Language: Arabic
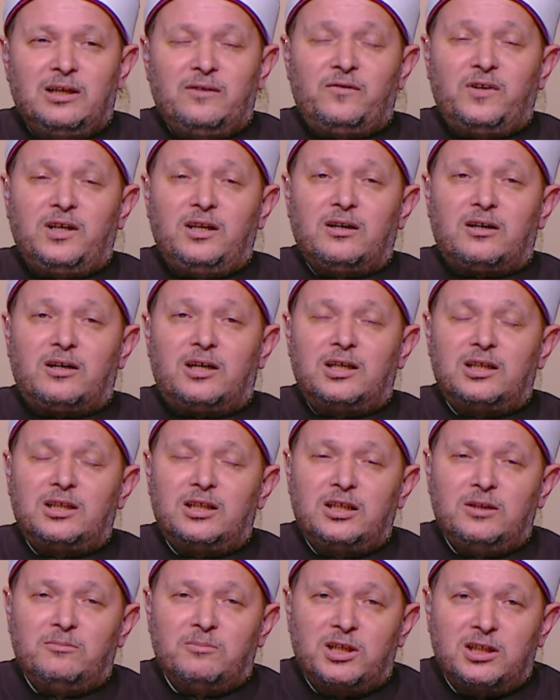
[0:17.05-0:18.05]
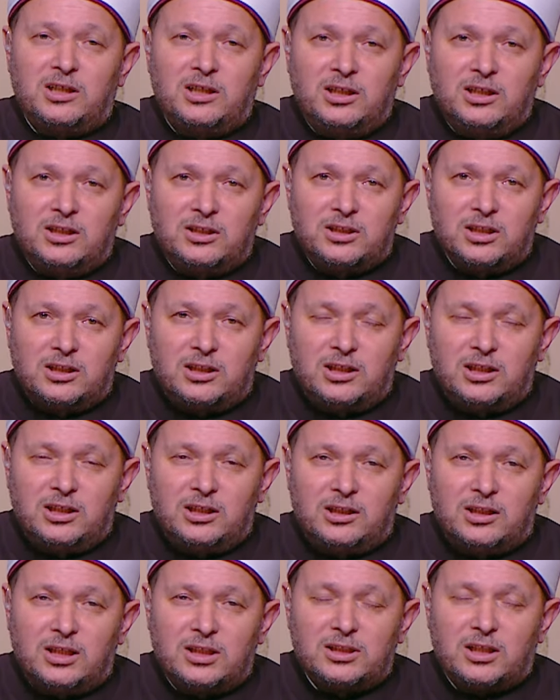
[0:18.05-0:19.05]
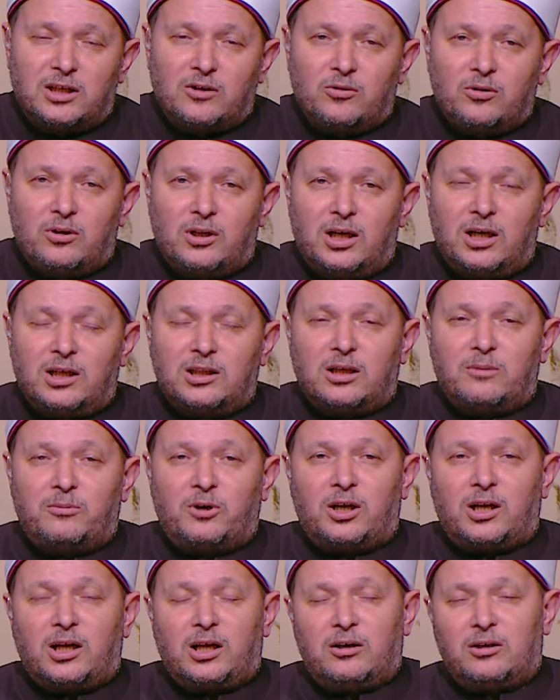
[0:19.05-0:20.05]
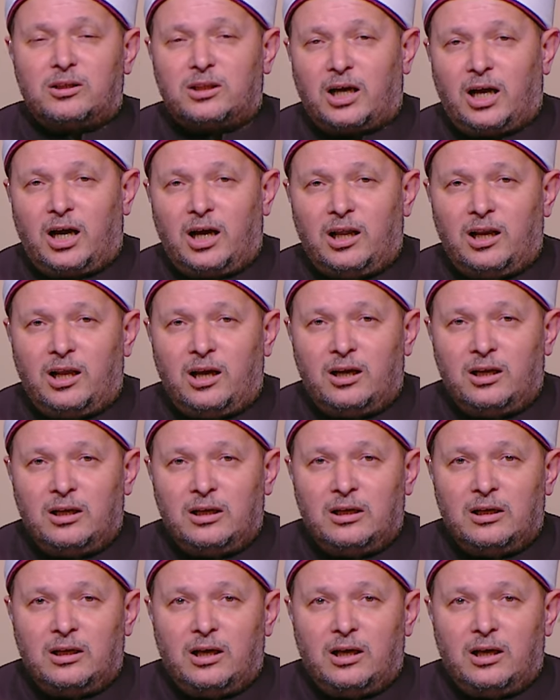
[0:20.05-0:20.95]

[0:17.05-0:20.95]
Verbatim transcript: في لقاء إيماني جديد نسأل الله تبارك وتعالى